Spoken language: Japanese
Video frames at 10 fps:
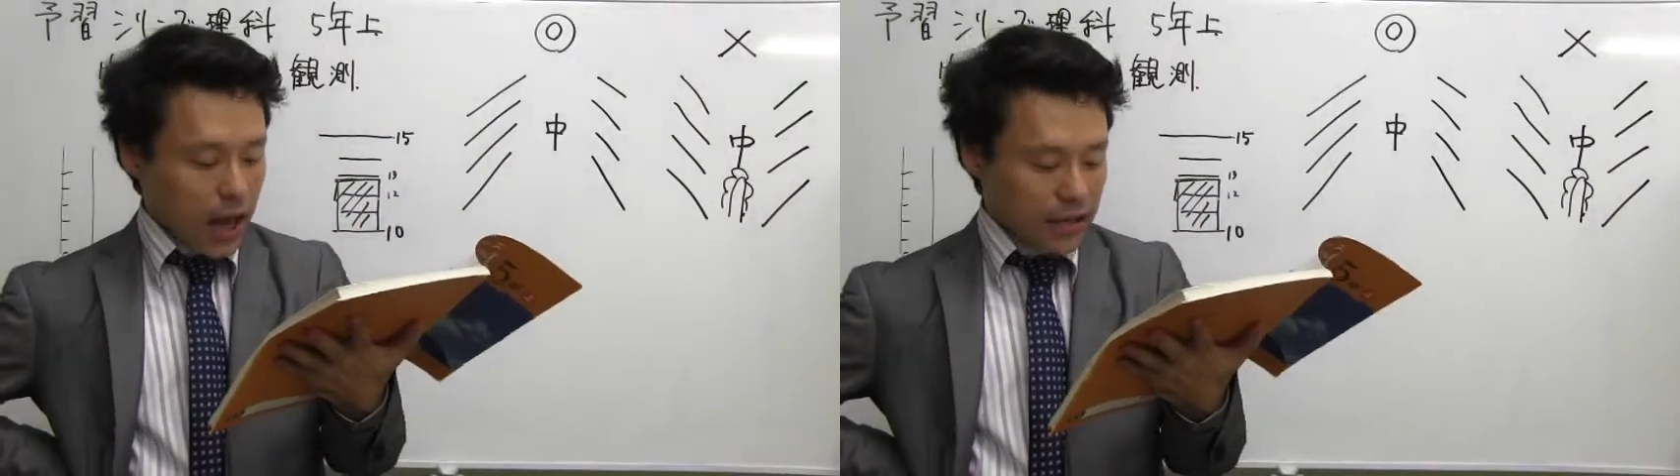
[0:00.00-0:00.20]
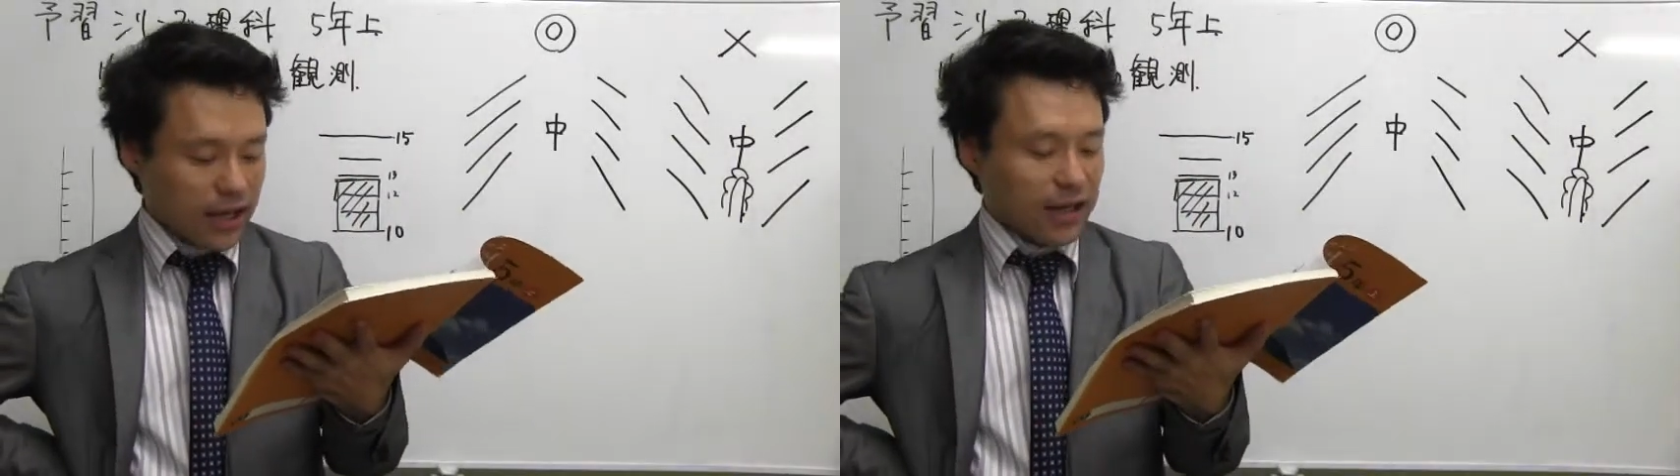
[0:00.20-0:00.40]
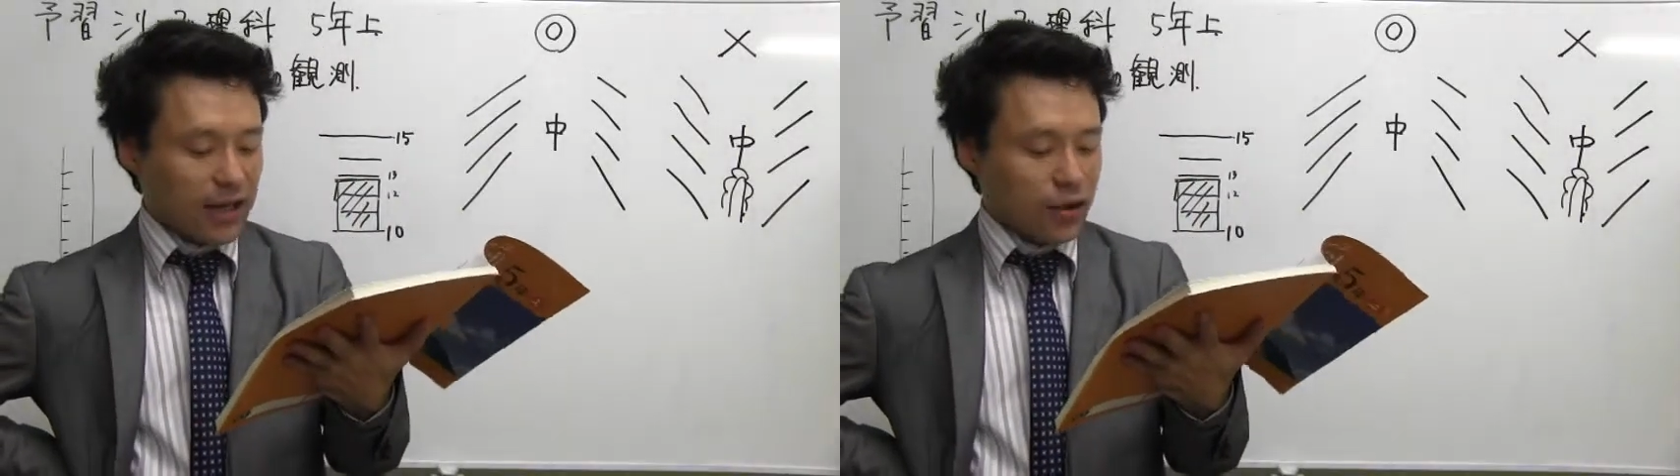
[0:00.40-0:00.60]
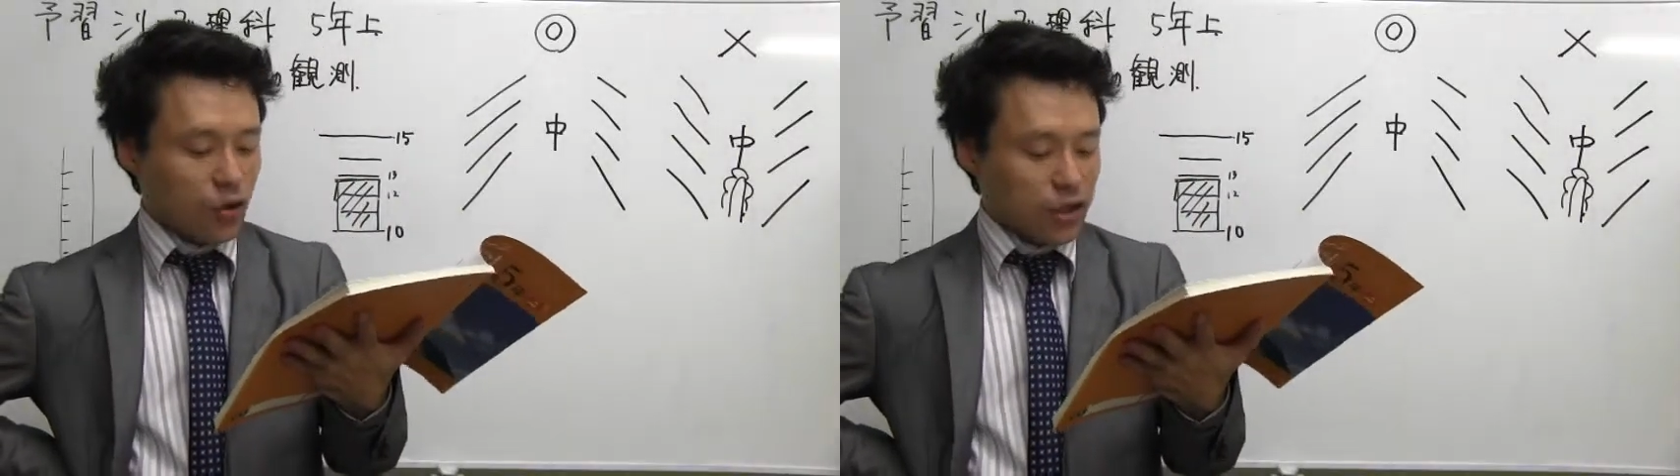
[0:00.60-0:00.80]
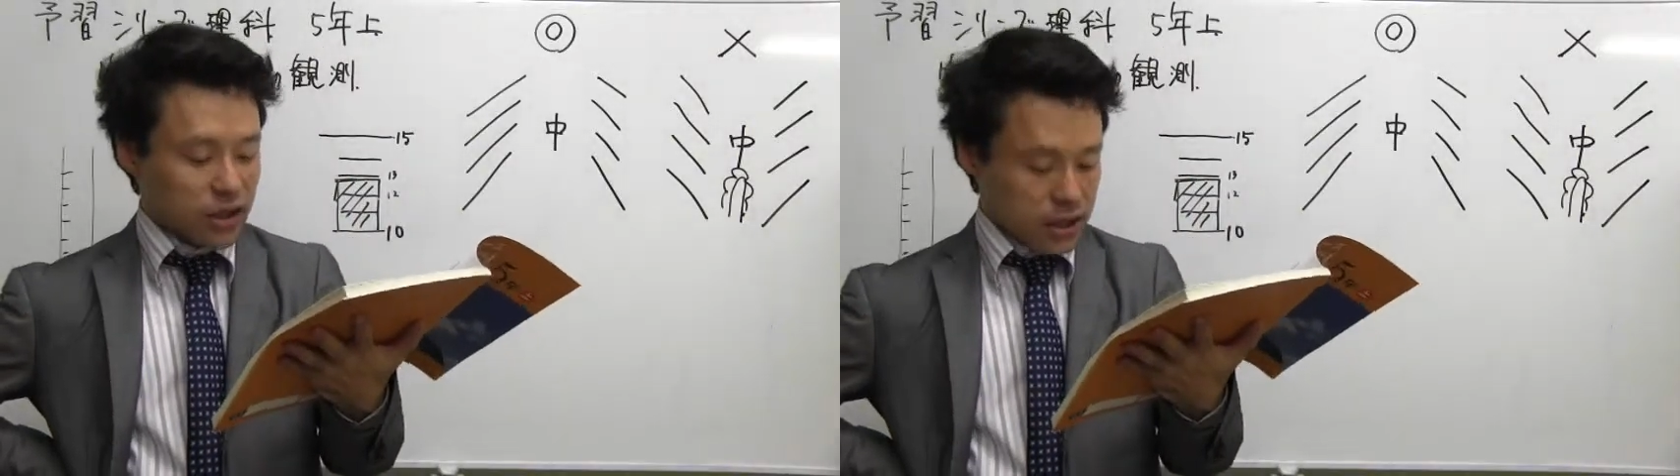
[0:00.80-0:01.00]
当たらない
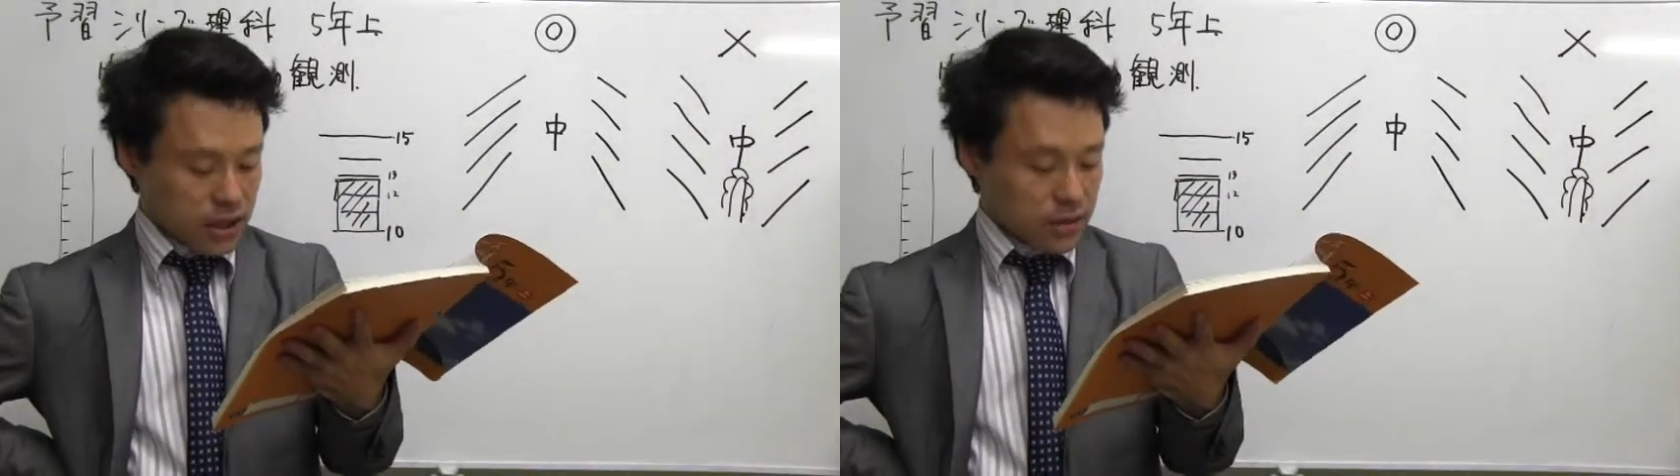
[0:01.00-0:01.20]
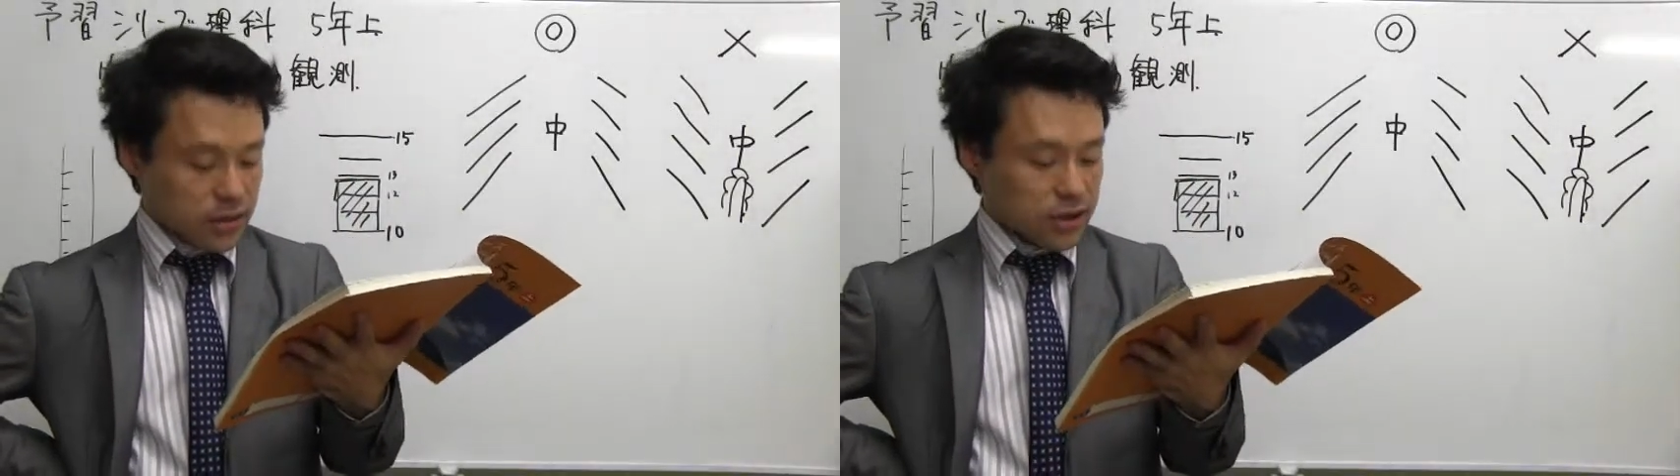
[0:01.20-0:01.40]
ようにし